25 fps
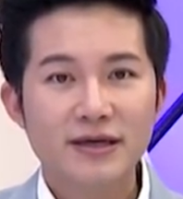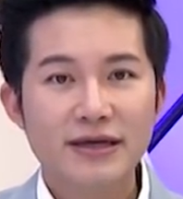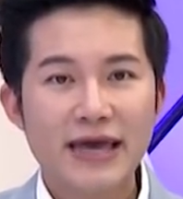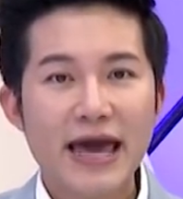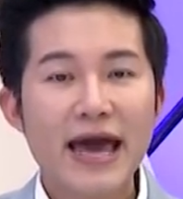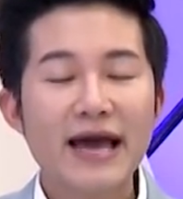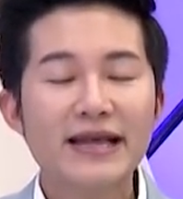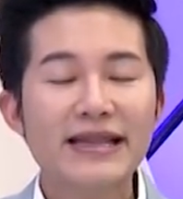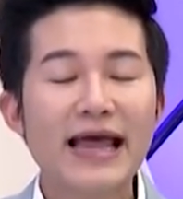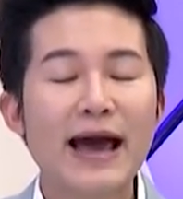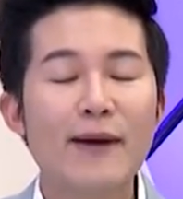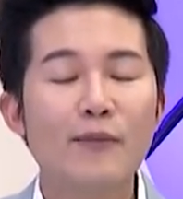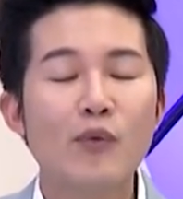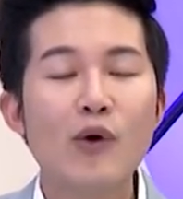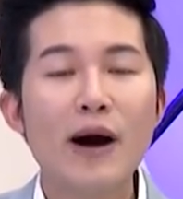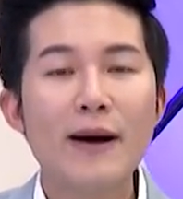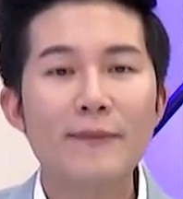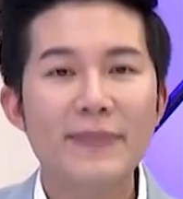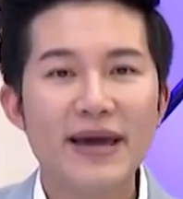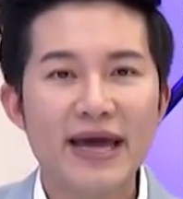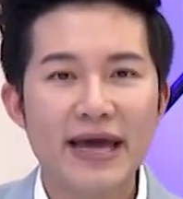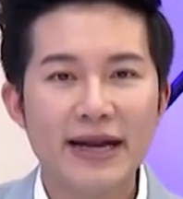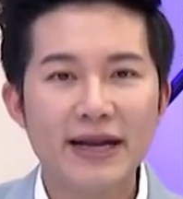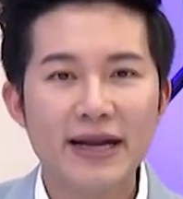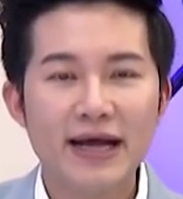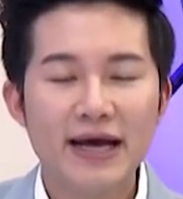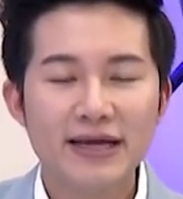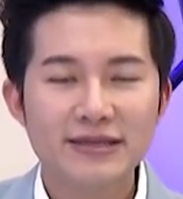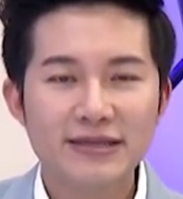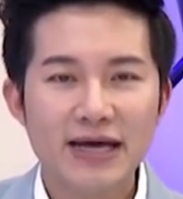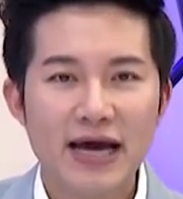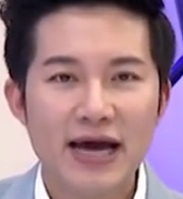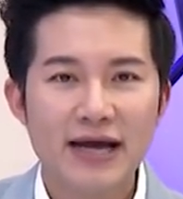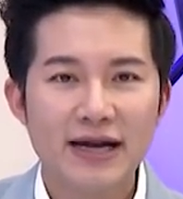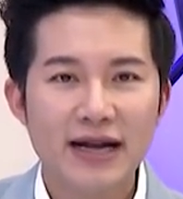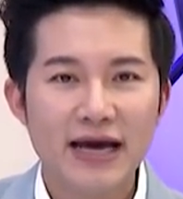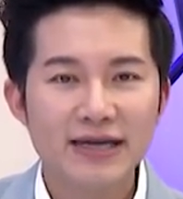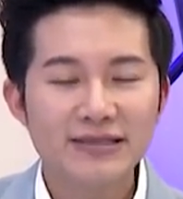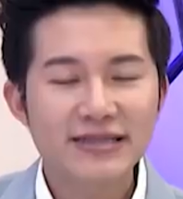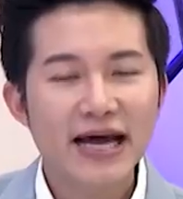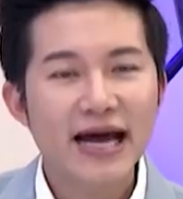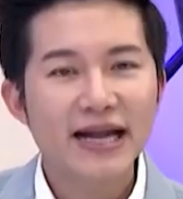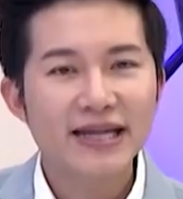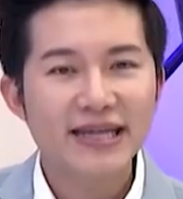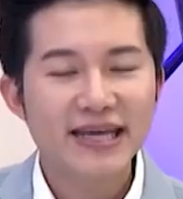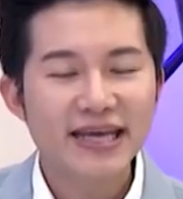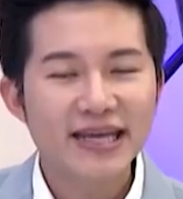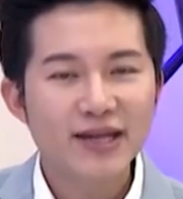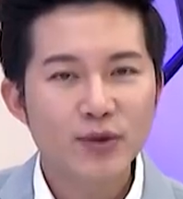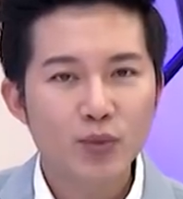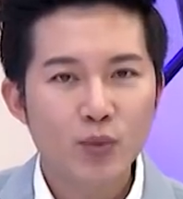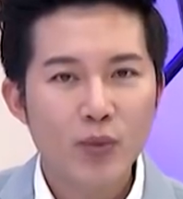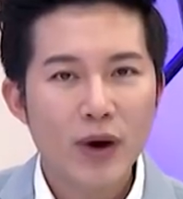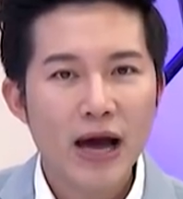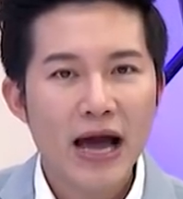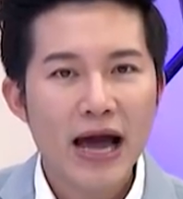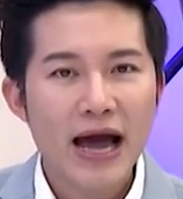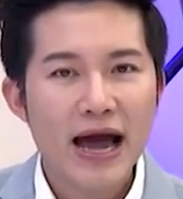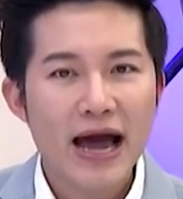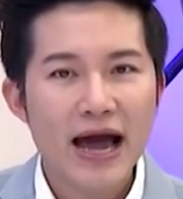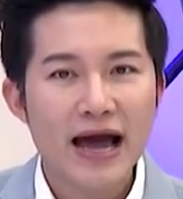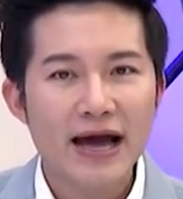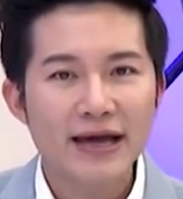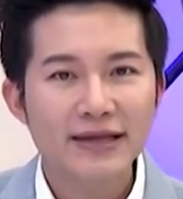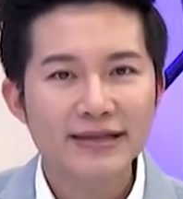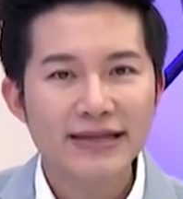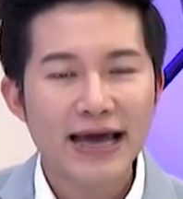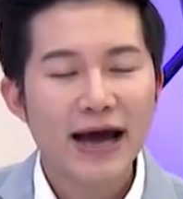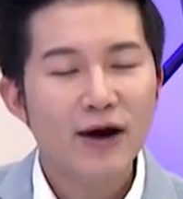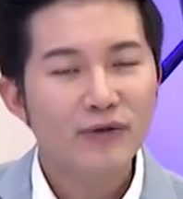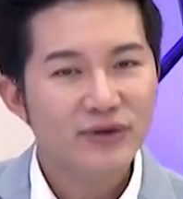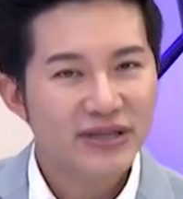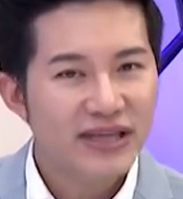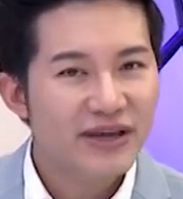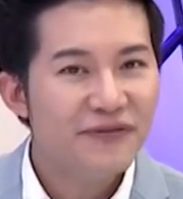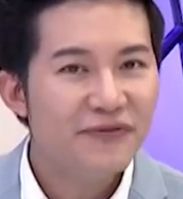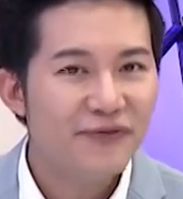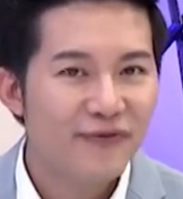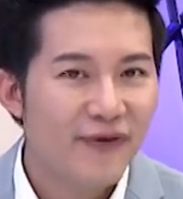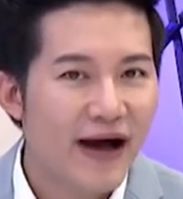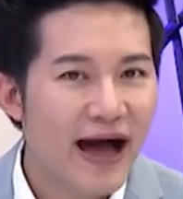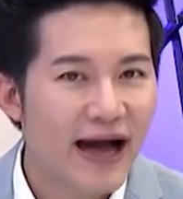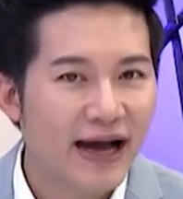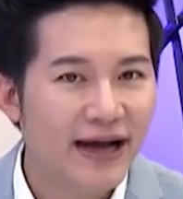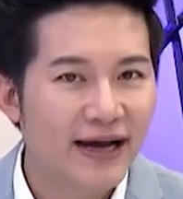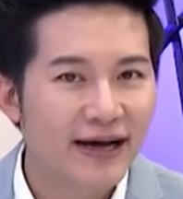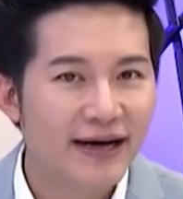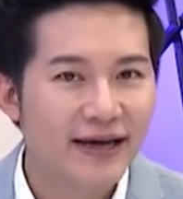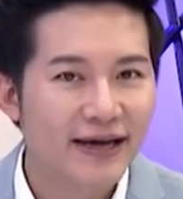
แค่ถามความเห็นนะอาจารย์อาจารย์คิดว่าเท่าที่ฟัง